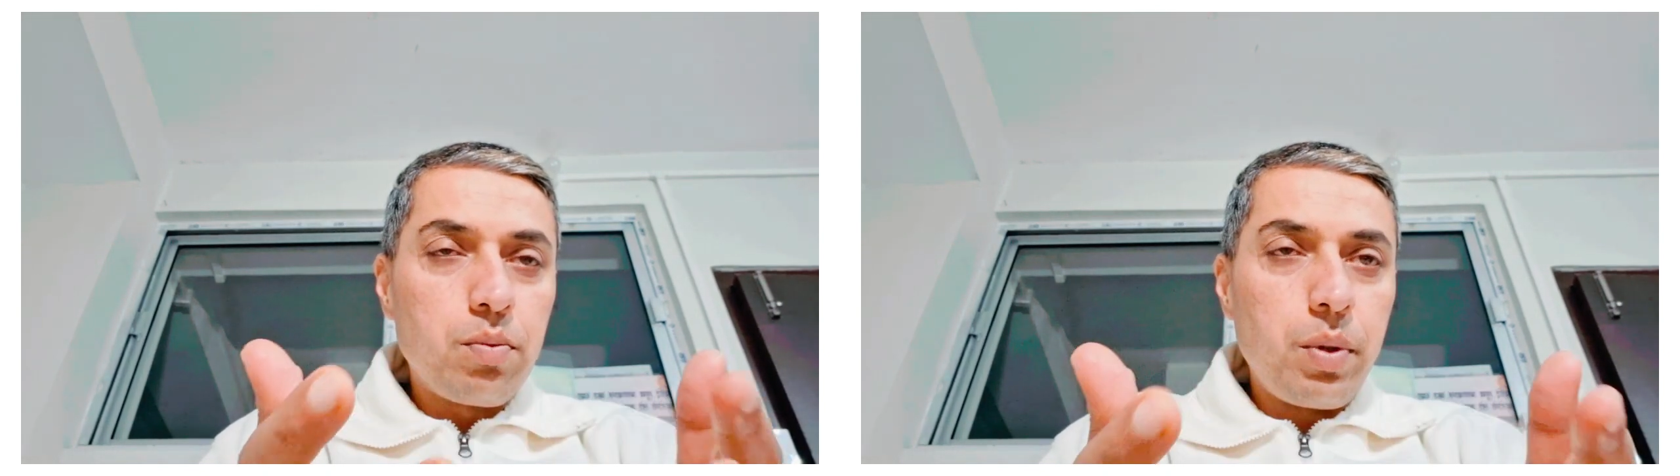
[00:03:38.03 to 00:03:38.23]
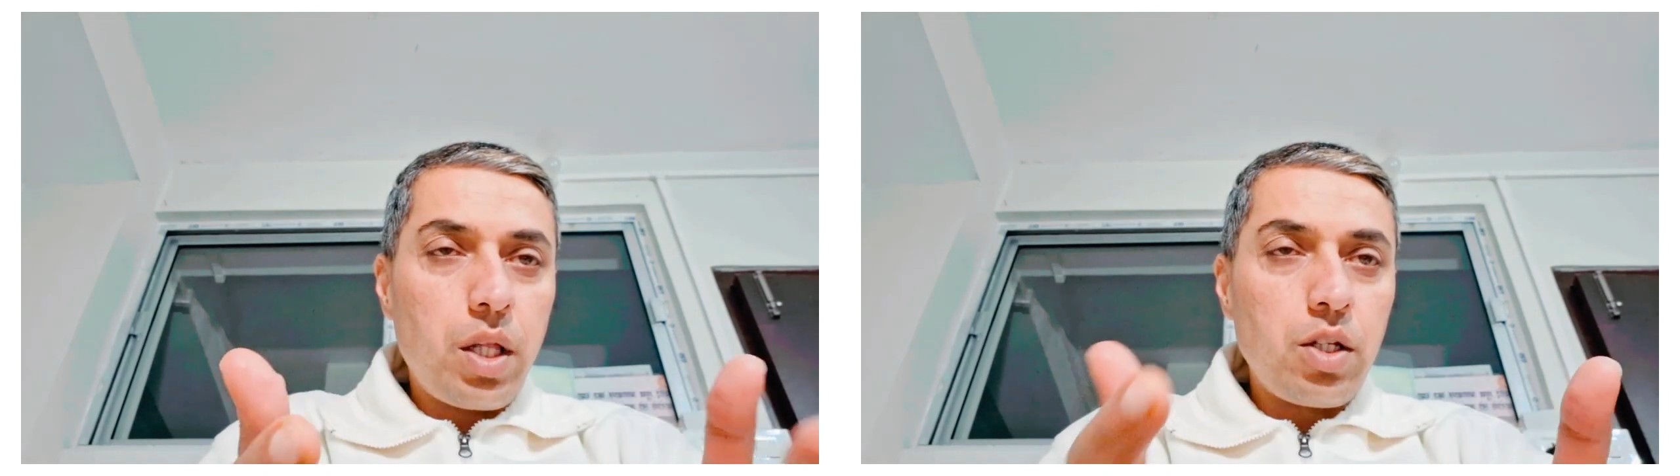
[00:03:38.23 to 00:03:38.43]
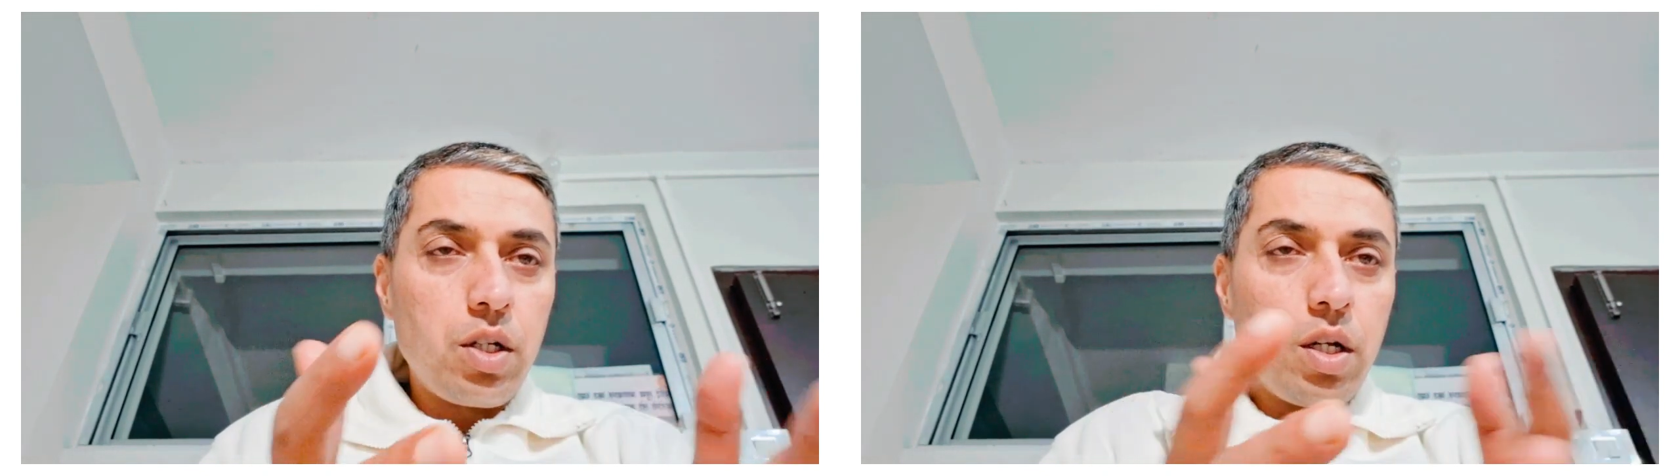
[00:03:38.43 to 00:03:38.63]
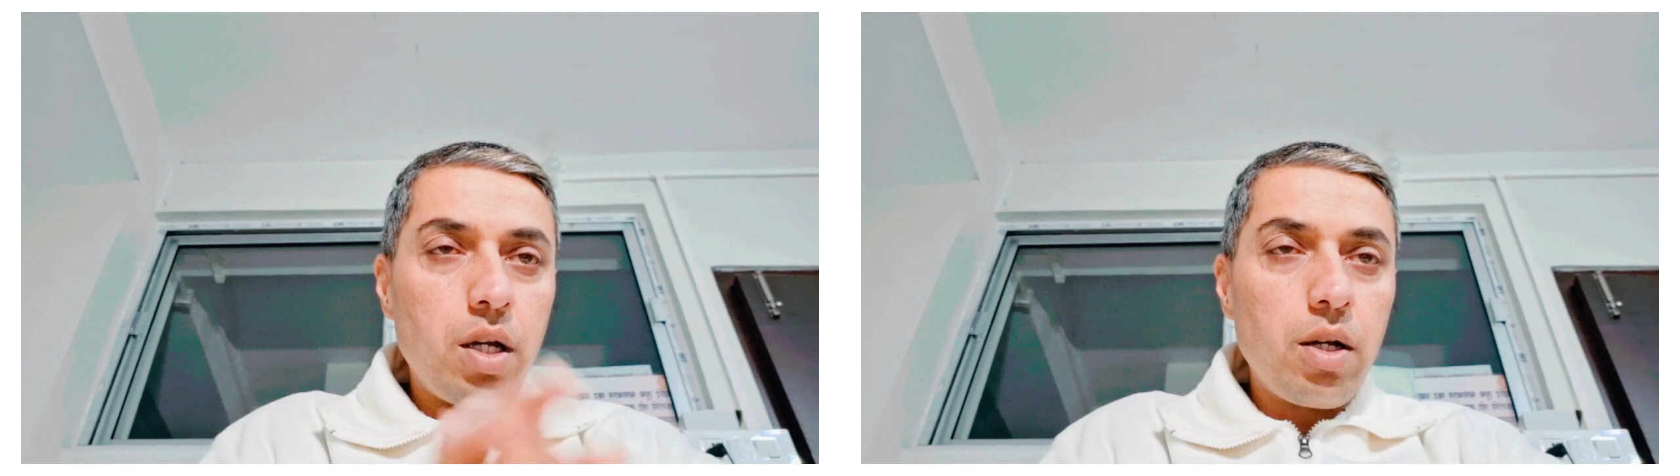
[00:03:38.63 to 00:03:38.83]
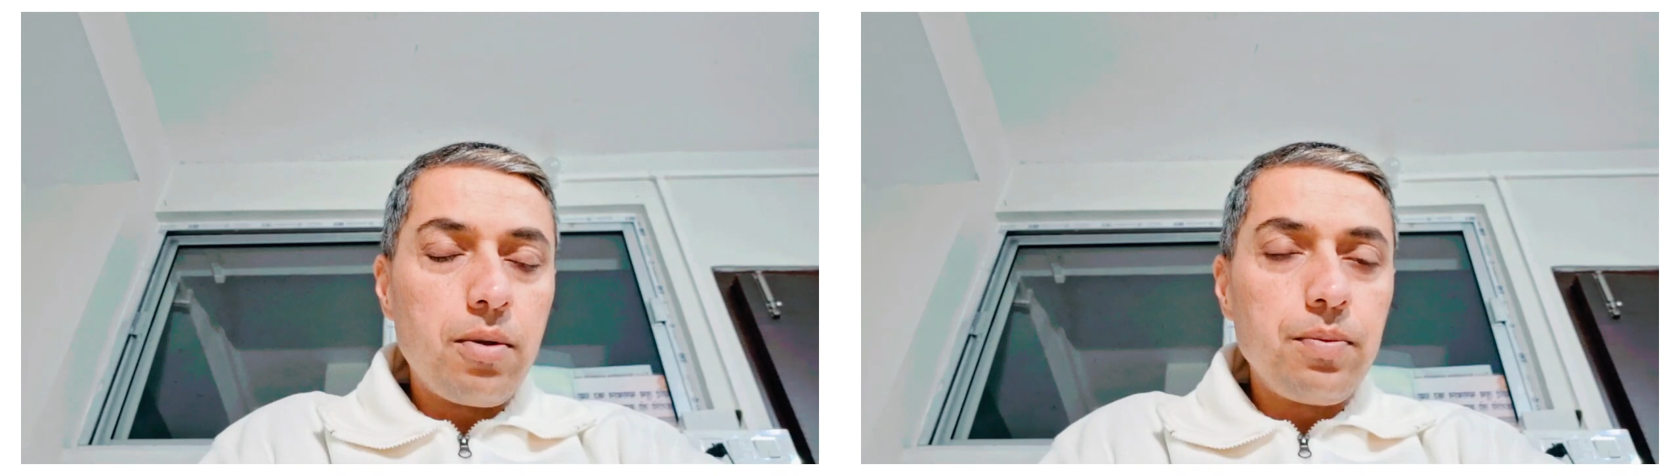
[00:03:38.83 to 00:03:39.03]
पिताजी
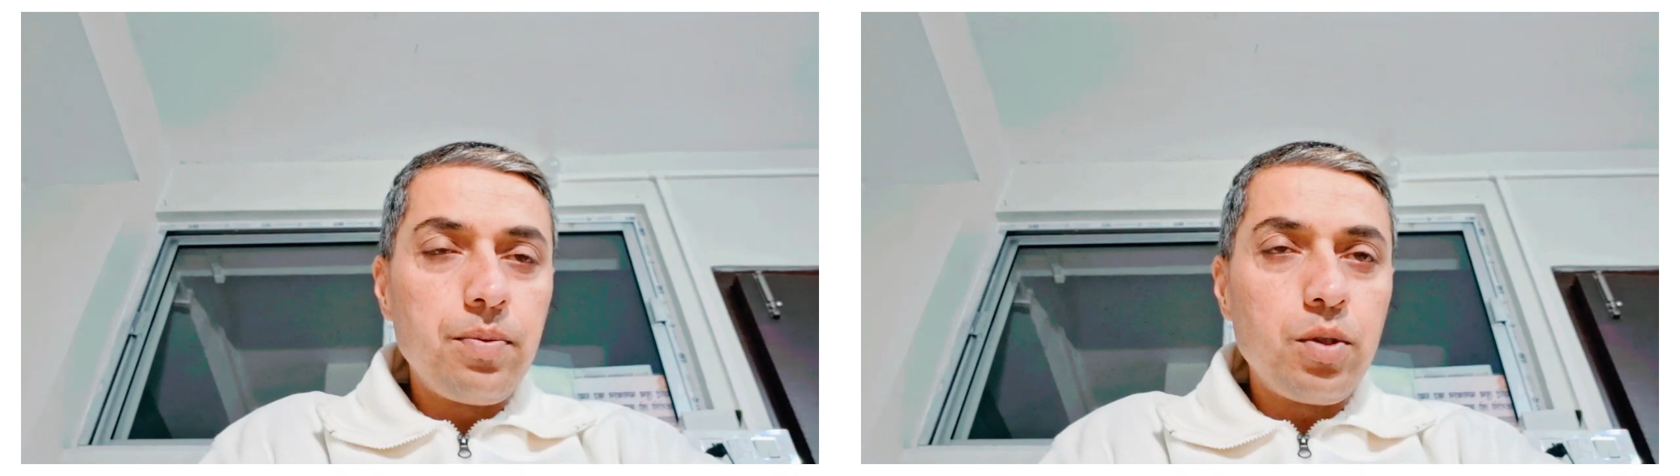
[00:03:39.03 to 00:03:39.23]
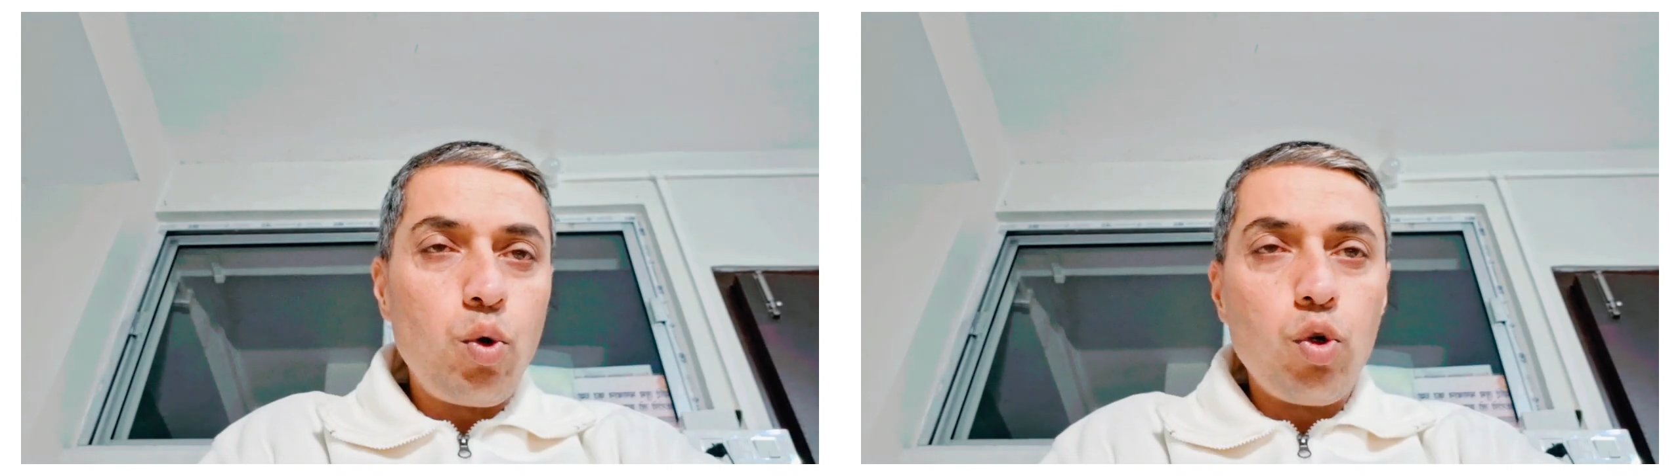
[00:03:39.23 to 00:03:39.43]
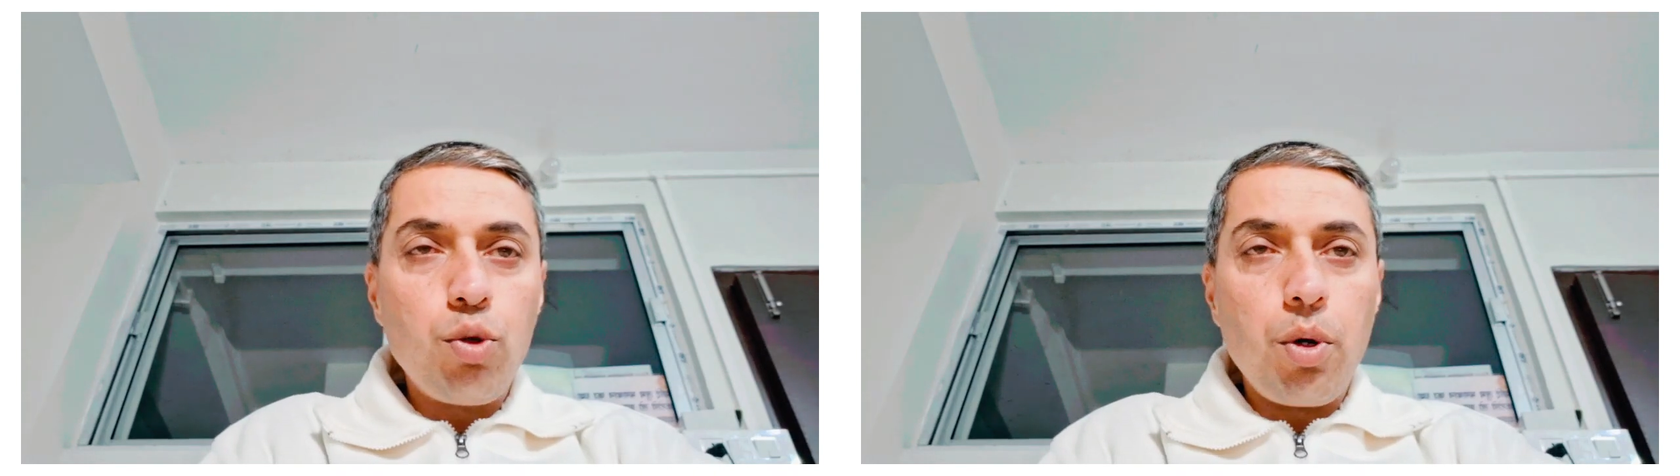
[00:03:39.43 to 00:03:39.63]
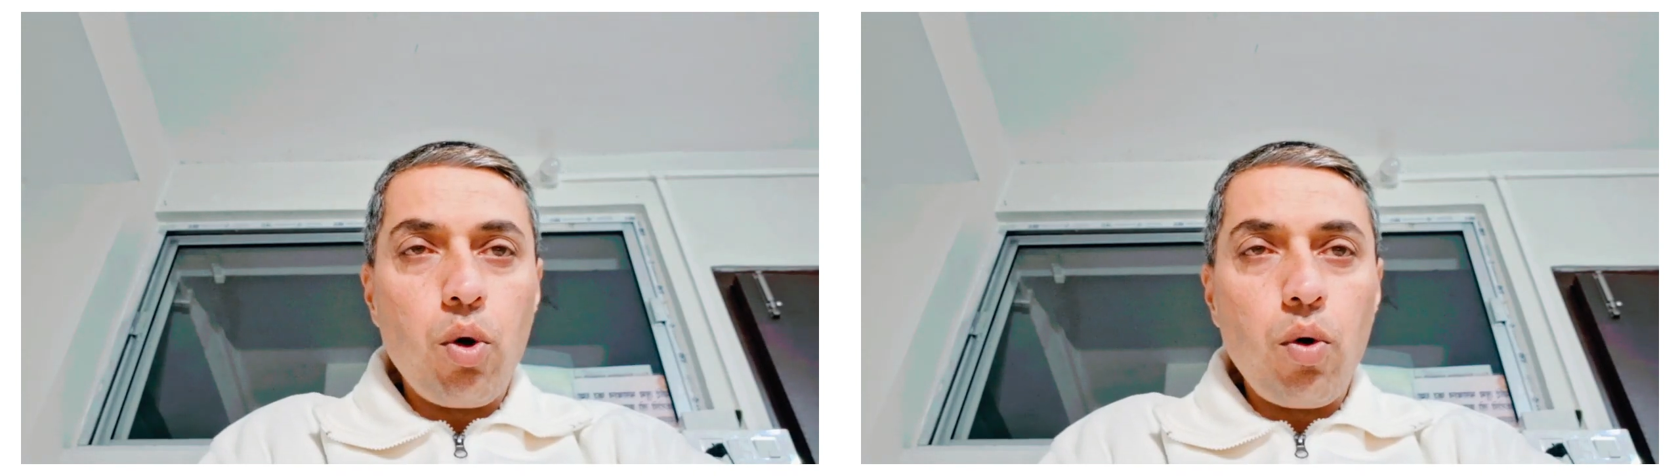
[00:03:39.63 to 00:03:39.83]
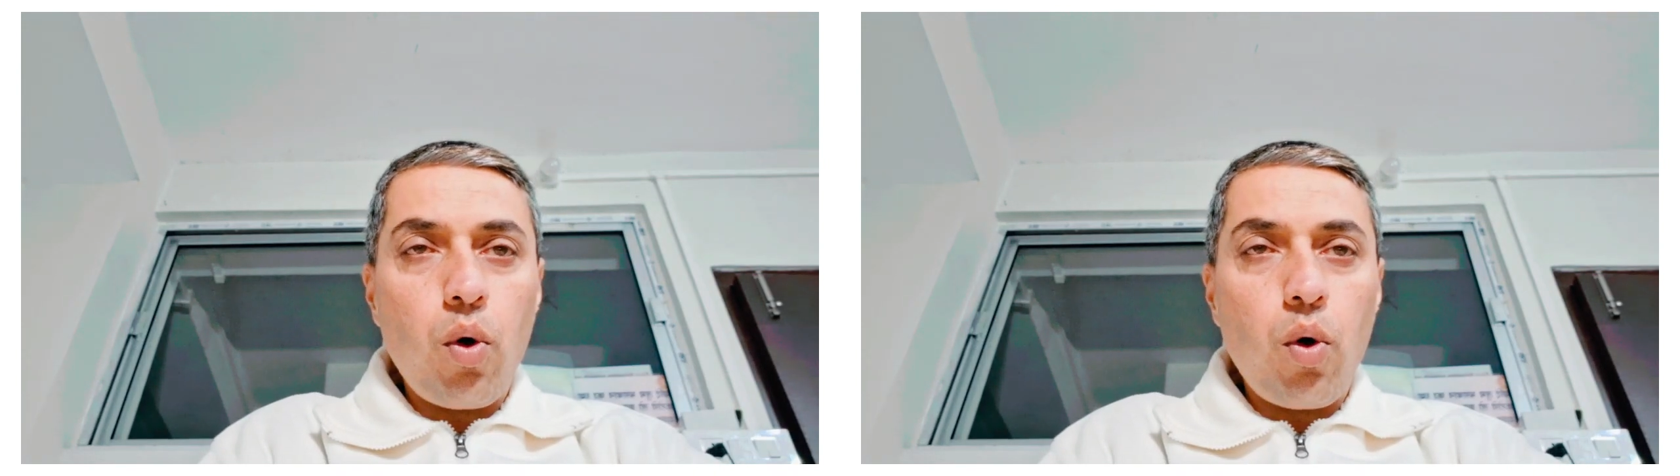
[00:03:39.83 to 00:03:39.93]
के गोद में हो